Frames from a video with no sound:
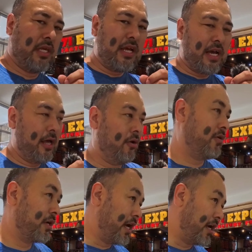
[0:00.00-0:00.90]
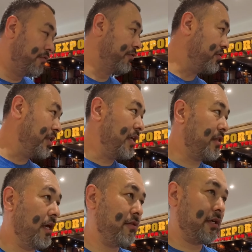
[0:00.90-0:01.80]
Que calor, cara. Eu fico
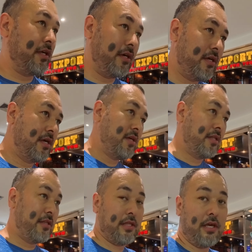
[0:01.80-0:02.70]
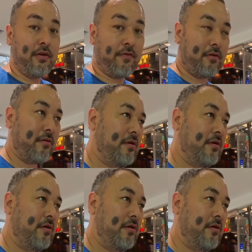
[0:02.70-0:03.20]
derretendo aqui. Terrível.